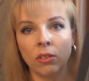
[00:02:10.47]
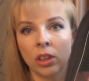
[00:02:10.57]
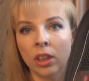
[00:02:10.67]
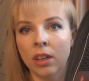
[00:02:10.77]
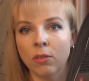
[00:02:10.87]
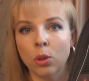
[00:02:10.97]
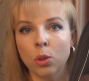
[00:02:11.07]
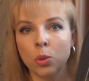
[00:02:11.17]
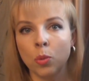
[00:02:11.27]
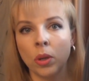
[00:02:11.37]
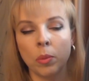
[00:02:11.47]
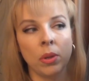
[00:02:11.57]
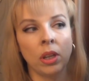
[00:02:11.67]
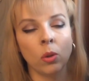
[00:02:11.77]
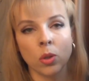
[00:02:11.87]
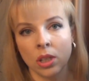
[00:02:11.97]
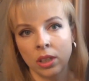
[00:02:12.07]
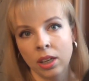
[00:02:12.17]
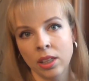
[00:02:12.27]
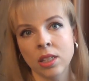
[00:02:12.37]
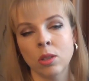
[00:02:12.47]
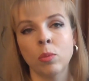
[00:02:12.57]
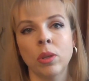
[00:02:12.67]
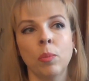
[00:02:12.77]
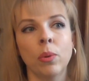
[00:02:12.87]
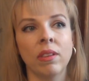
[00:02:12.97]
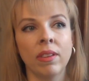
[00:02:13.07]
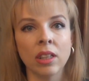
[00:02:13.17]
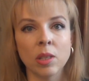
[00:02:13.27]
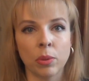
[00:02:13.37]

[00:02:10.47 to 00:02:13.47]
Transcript: Вот такая вот сумка-переноска наконец-то у меня появилась,